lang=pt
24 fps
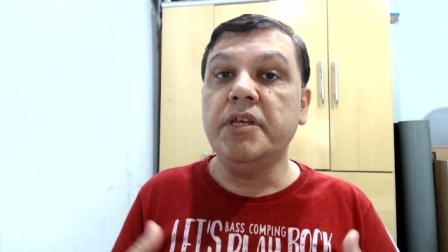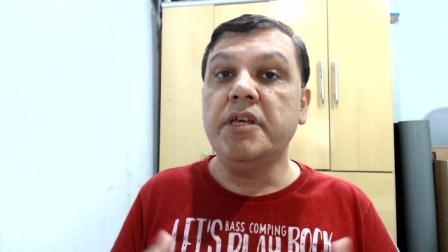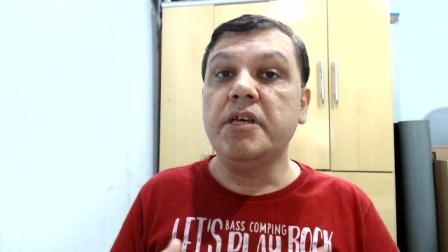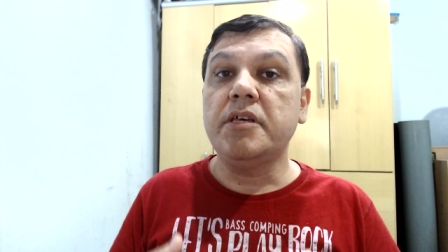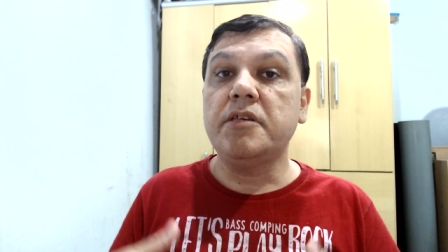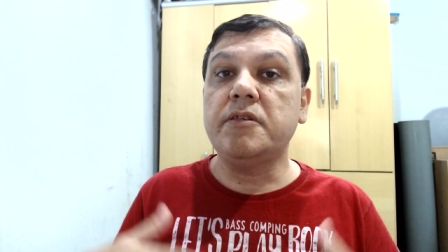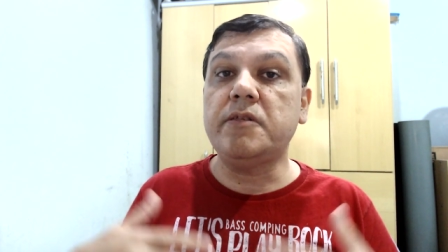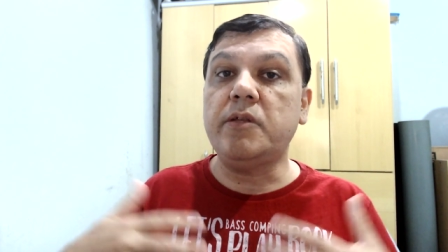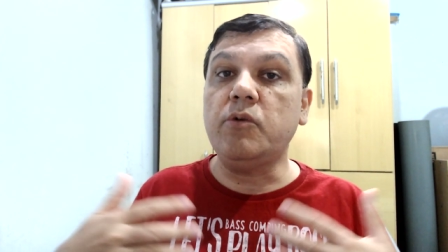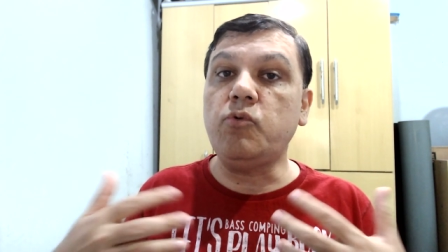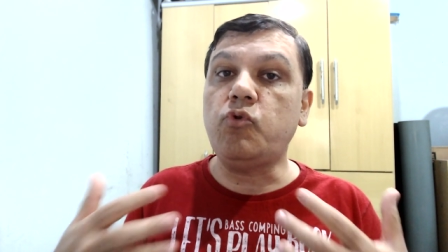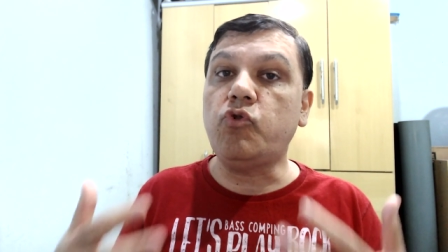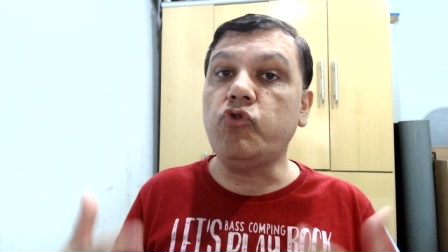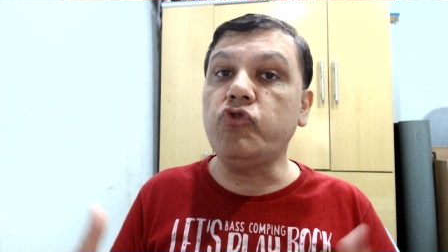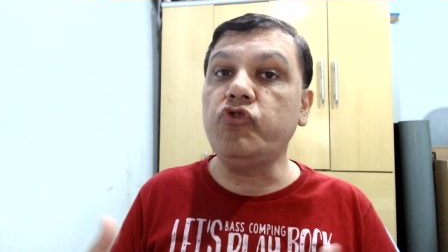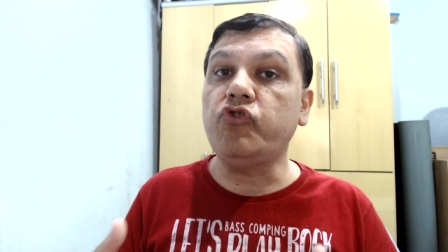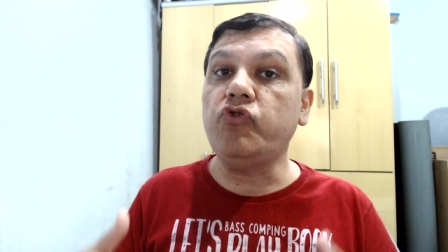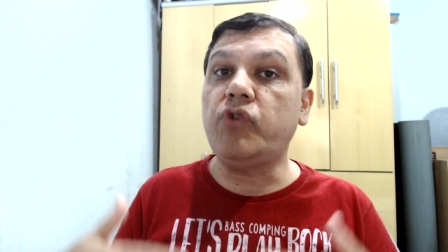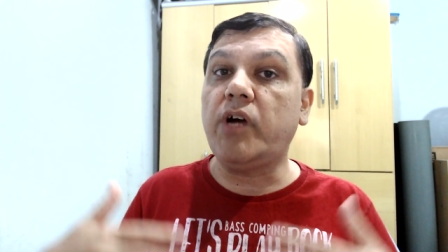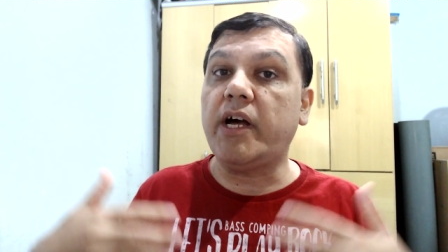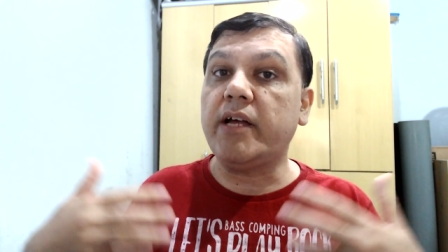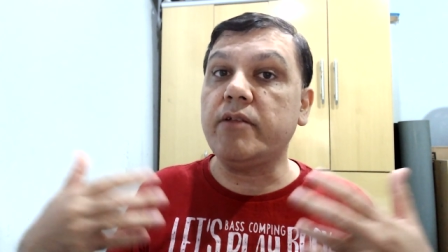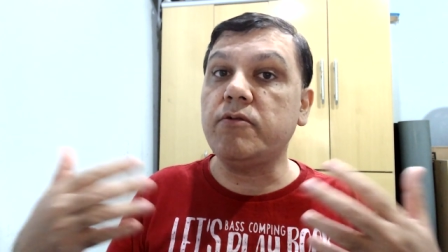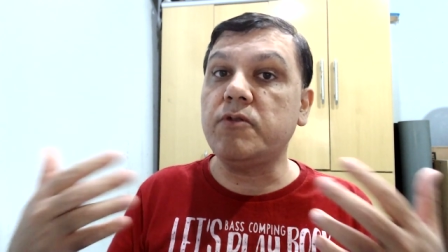estão
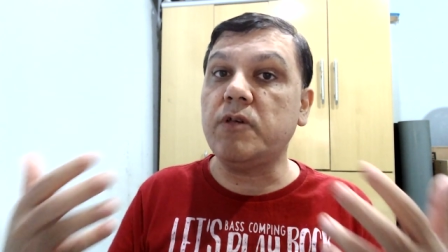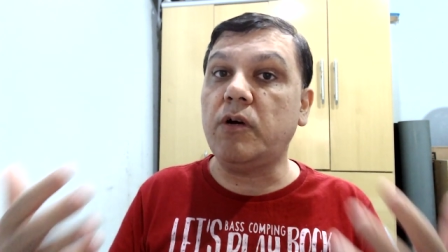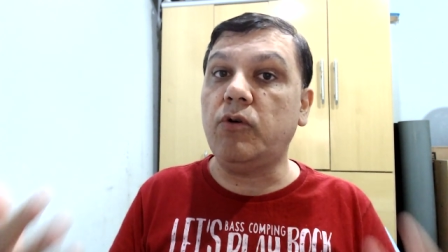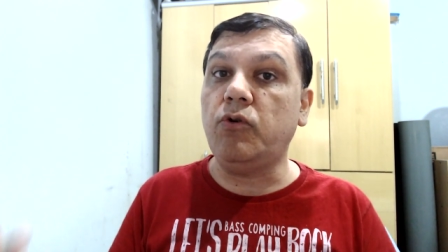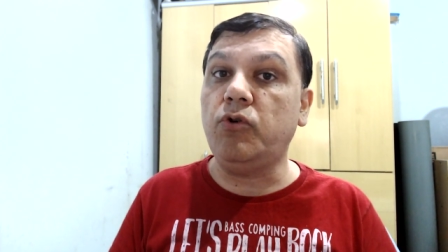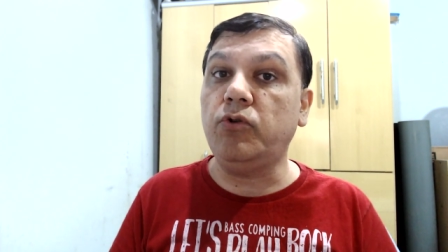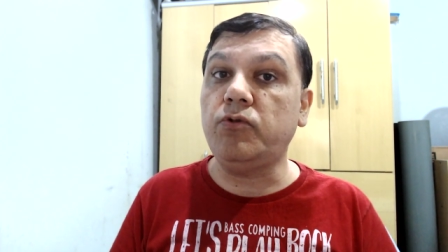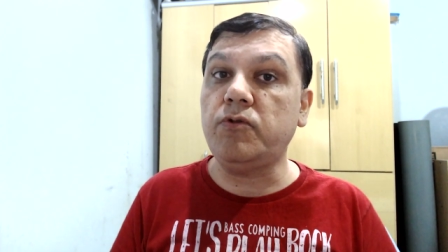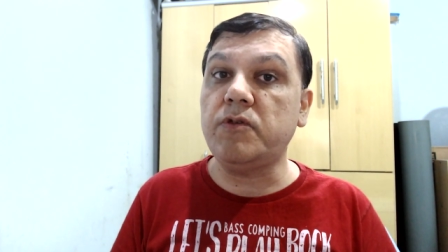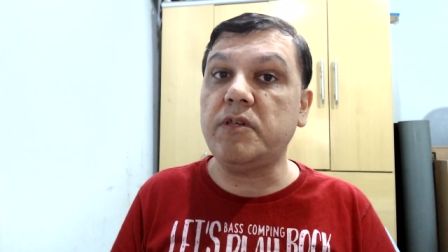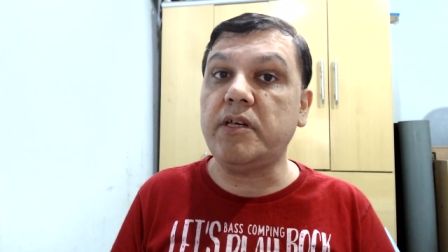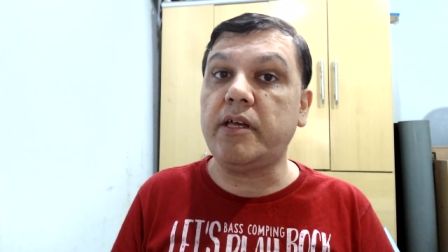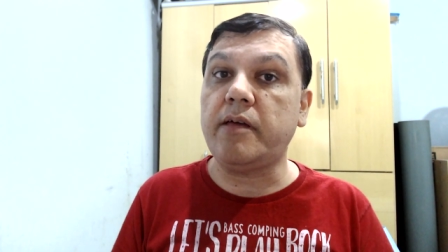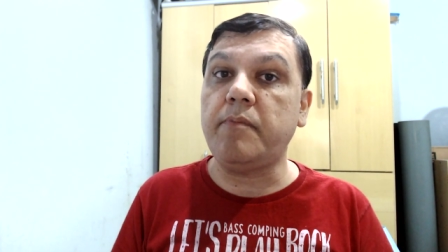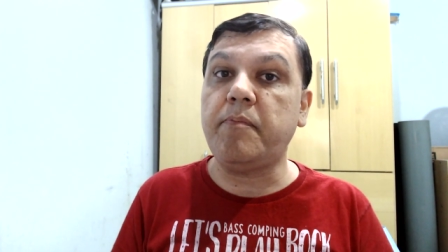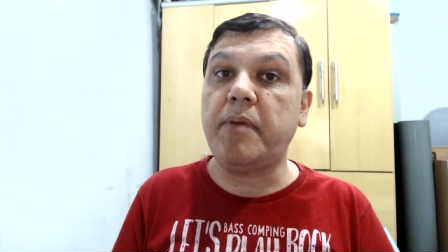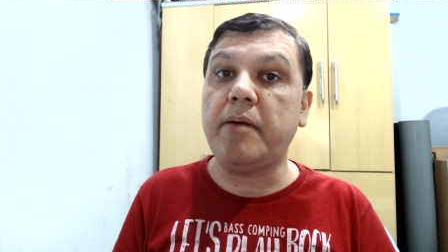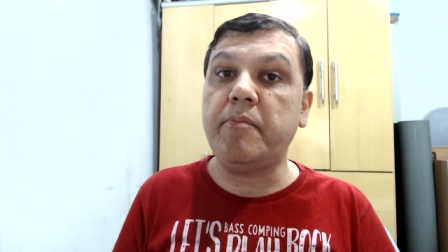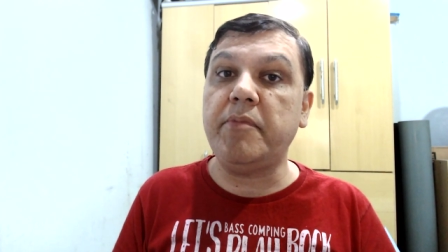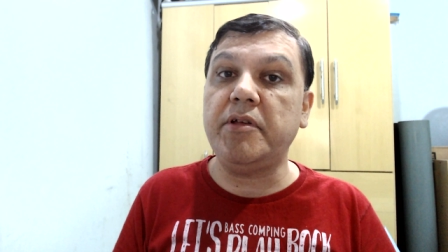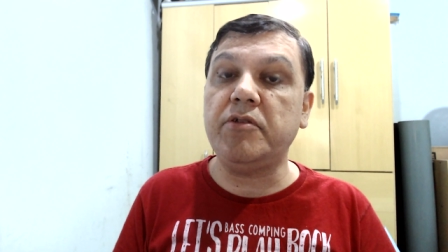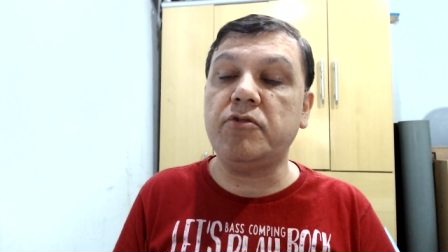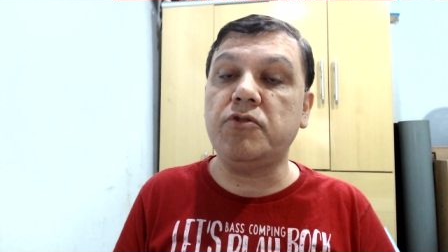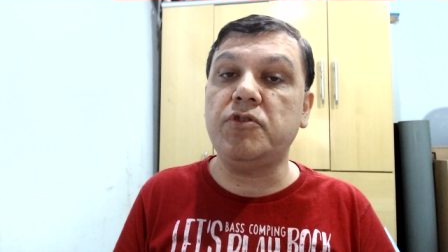conjugados a outros
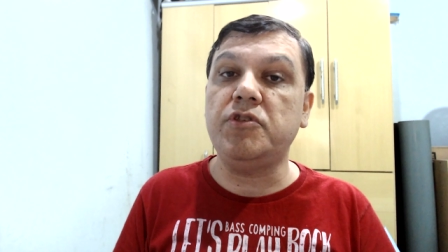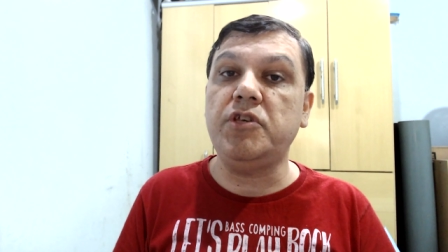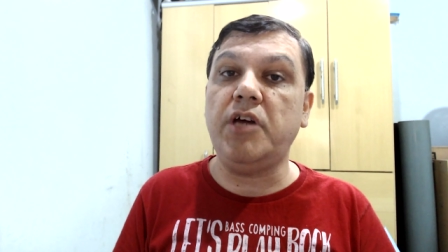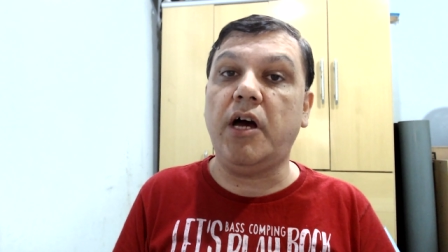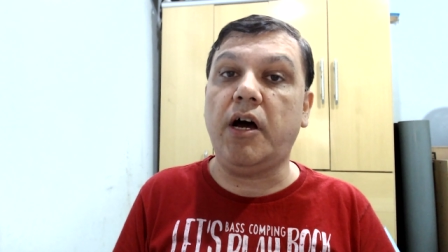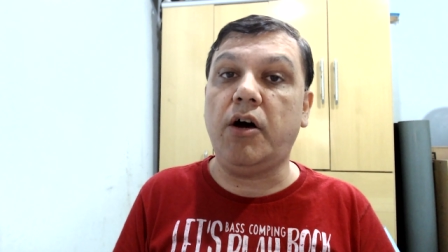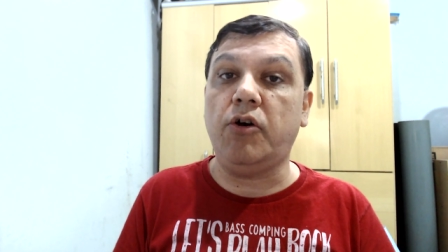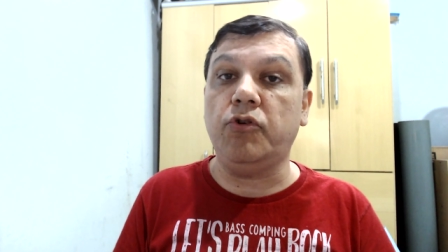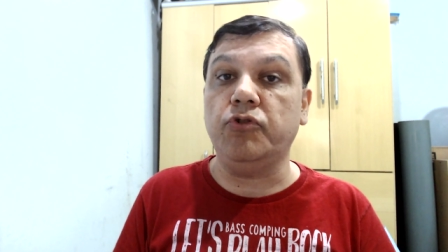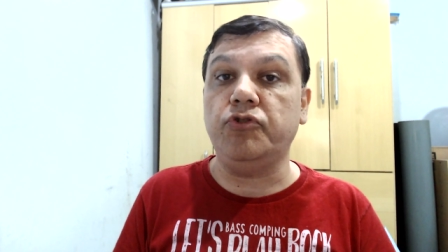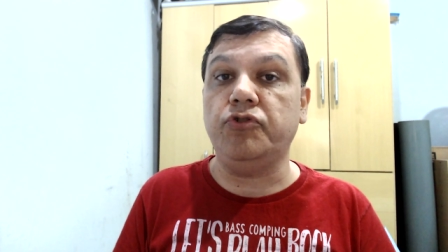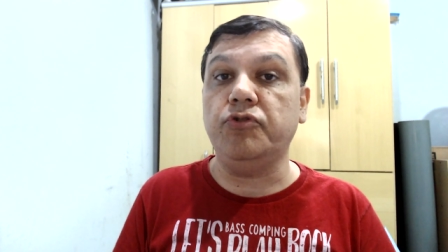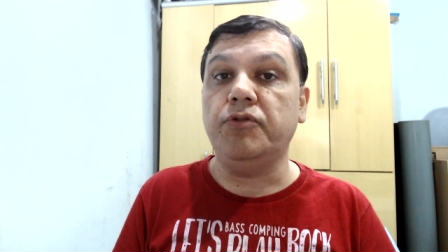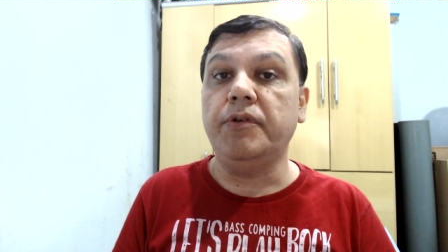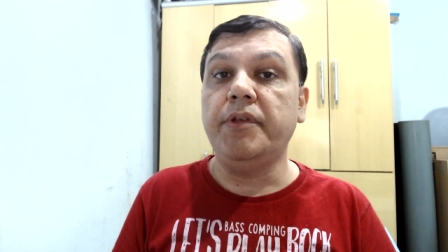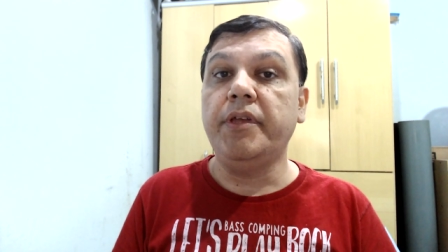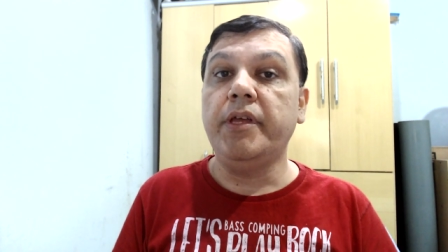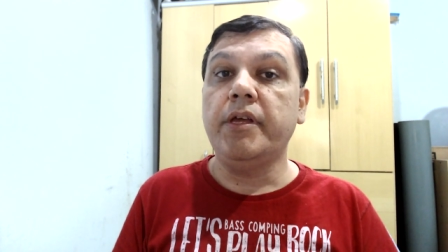equipamentos de áudio.